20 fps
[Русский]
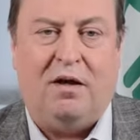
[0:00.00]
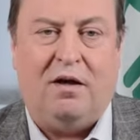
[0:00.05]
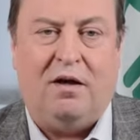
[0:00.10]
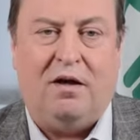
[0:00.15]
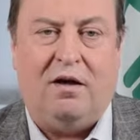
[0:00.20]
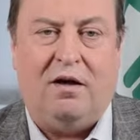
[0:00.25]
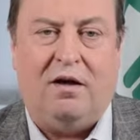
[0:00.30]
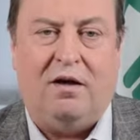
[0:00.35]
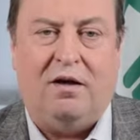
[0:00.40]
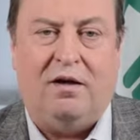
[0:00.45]

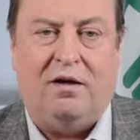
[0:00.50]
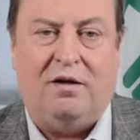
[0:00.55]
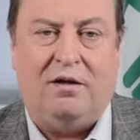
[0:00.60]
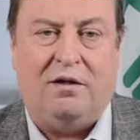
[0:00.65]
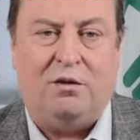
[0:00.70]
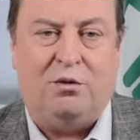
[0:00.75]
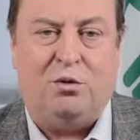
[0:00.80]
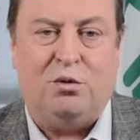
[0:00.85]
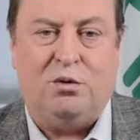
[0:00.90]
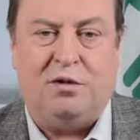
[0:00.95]
э,
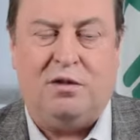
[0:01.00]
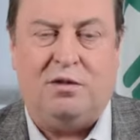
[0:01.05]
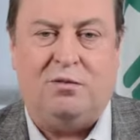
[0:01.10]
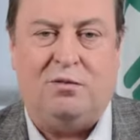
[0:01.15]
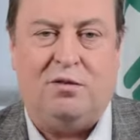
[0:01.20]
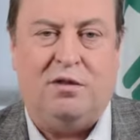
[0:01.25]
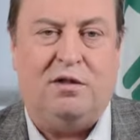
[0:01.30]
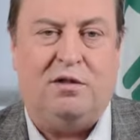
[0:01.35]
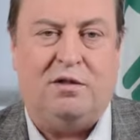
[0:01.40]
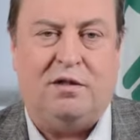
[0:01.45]

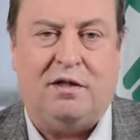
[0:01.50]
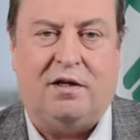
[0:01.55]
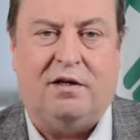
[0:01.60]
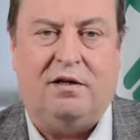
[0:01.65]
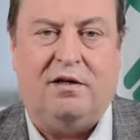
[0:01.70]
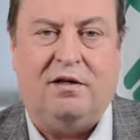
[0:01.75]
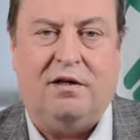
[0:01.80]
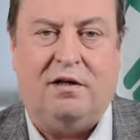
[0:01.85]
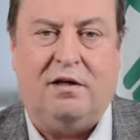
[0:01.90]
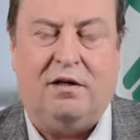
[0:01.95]
ресурсов и
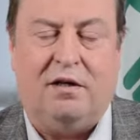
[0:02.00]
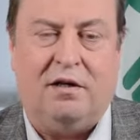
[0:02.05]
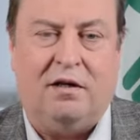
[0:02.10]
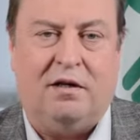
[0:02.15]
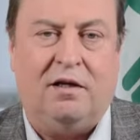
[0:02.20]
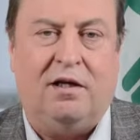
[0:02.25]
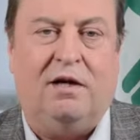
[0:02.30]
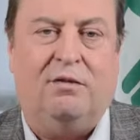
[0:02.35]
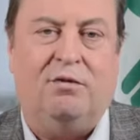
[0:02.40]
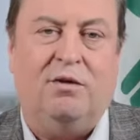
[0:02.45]
страны, и
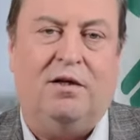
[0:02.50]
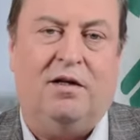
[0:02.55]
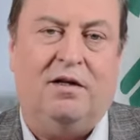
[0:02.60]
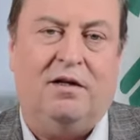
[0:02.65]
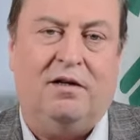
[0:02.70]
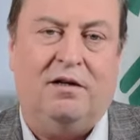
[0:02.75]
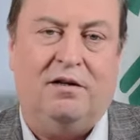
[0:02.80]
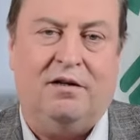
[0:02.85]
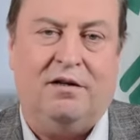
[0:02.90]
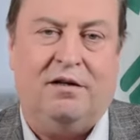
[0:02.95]

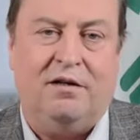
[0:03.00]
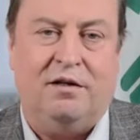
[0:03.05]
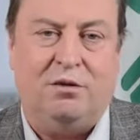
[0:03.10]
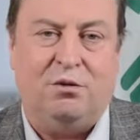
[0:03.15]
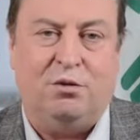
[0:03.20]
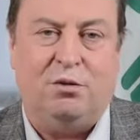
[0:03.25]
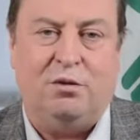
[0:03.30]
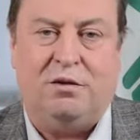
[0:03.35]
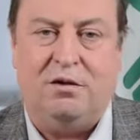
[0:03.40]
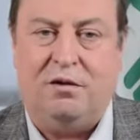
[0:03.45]
главное
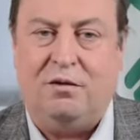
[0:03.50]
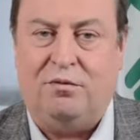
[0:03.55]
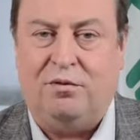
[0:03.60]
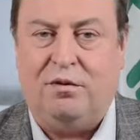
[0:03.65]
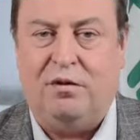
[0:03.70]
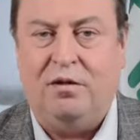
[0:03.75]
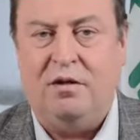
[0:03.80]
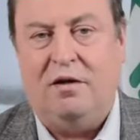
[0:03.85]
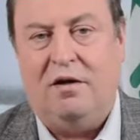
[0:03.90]
ресурсов